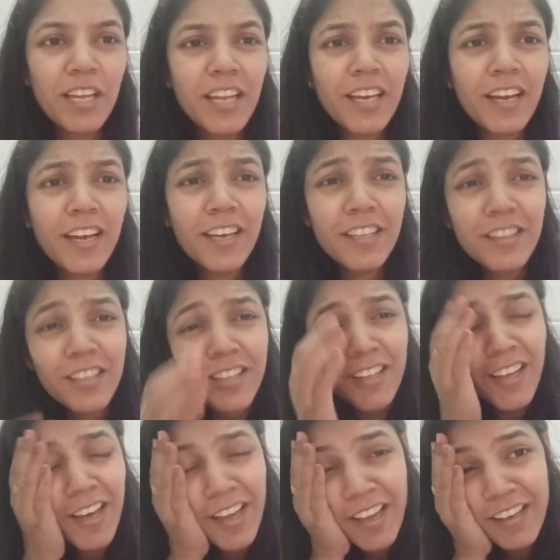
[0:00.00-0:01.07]
से मिलने का
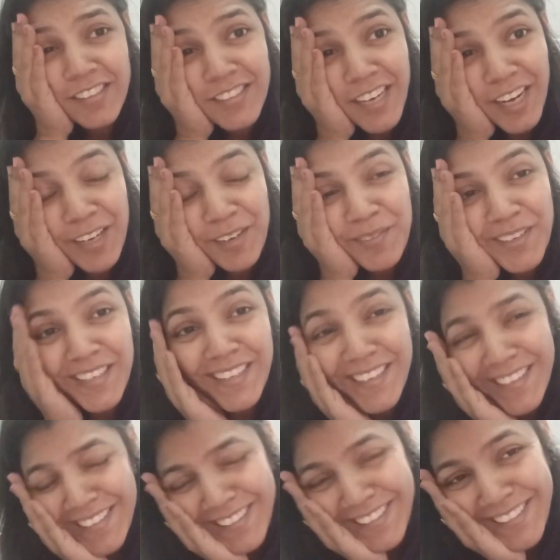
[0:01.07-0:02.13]
इतना
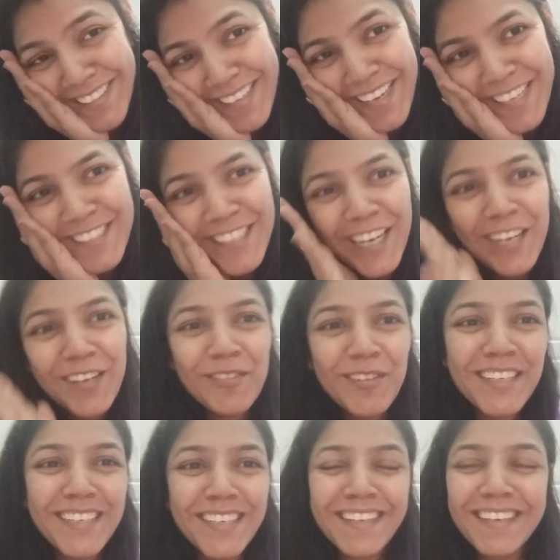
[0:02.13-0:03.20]
एक्साइटमेंट है इतना
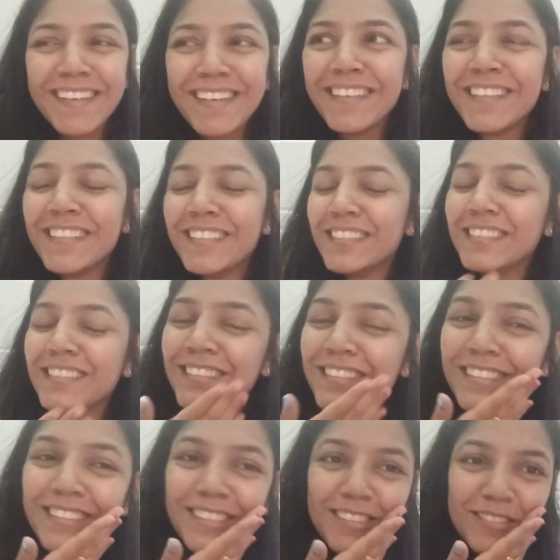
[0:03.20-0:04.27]
एक्साइटमेंट है ना
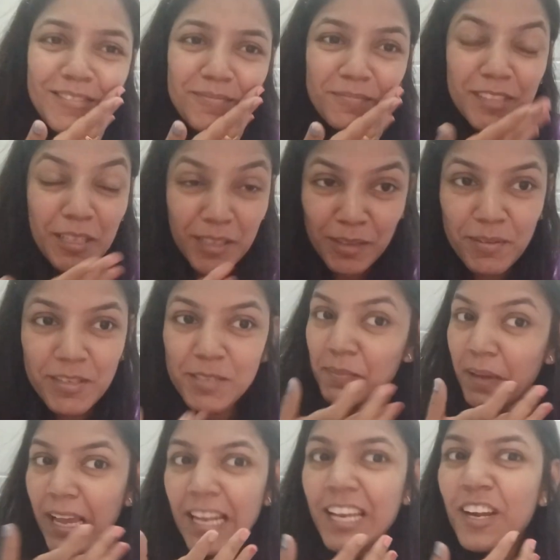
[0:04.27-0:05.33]
मतलब
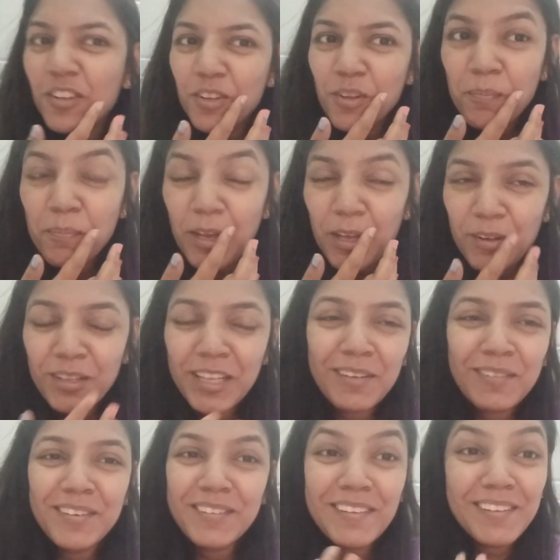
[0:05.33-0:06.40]
स्माइल करती तो पेन
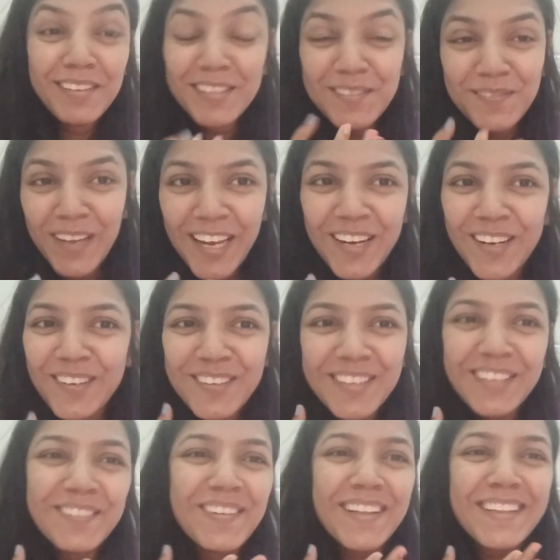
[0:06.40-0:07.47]
होता है बट मैं इतनी स्माइल रुक
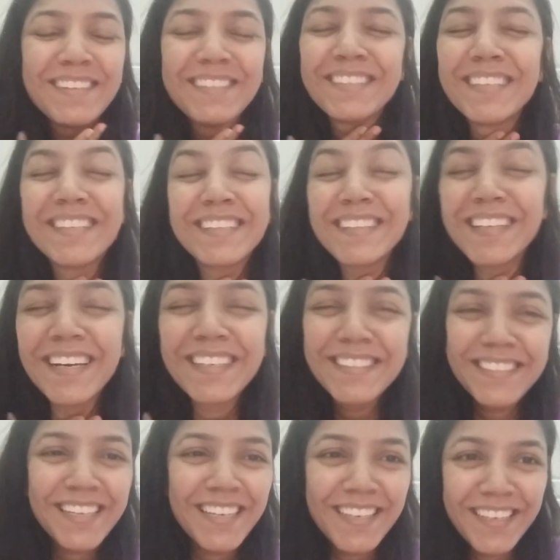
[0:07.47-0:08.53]
नहीं पाती मुझे इतना
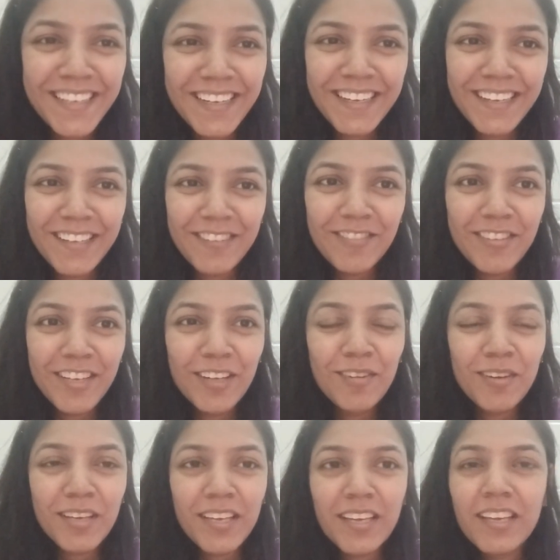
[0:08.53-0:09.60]
अच्छा लग रहा है ना ये
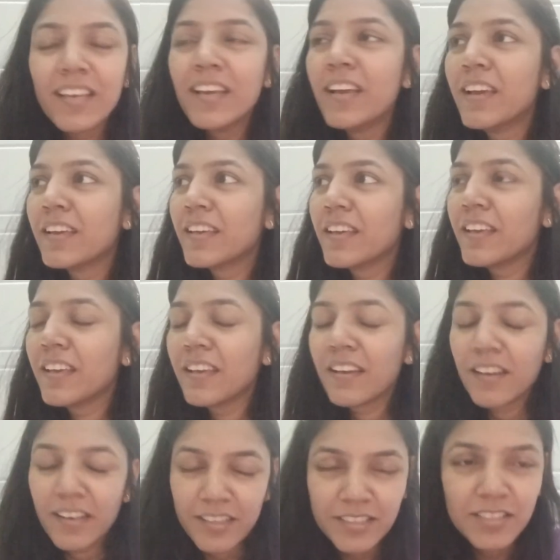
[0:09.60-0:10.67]
फील होके कि
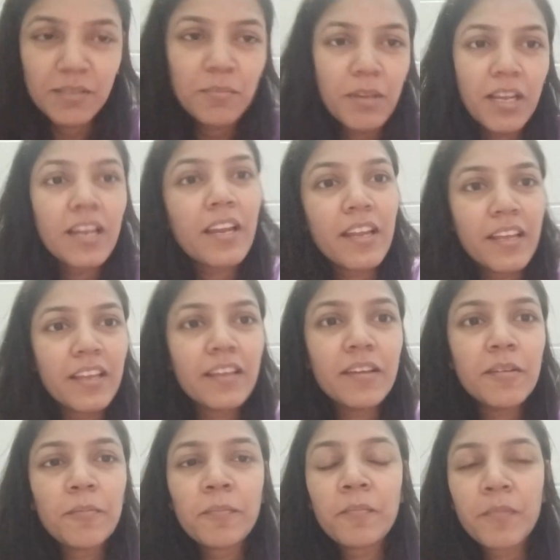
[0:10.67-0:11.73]
हर से मिल रहे
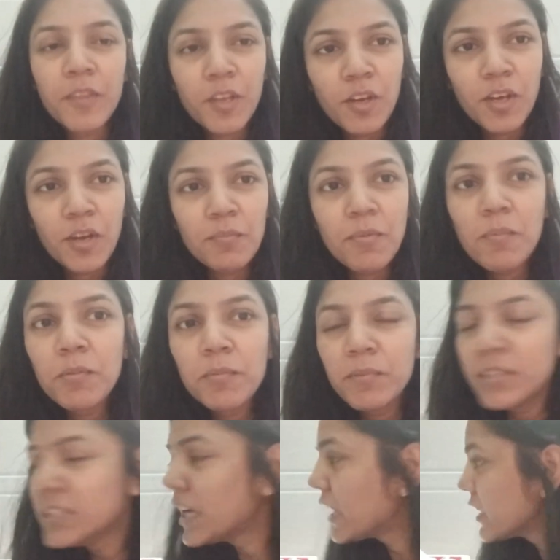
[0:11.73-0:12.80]
हैं और मम्मी
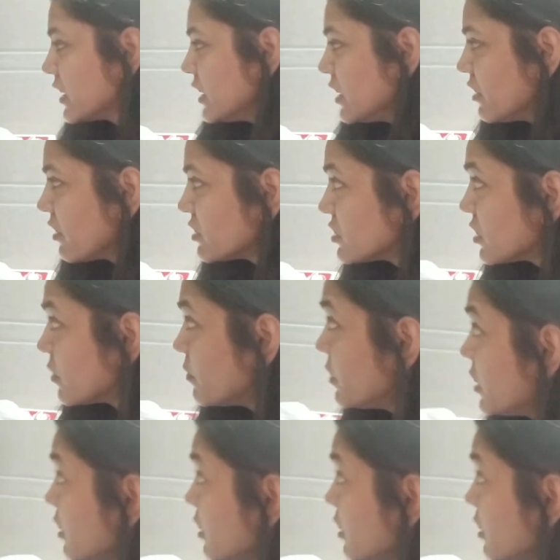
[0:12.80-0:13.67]
भी जागी है इसलिए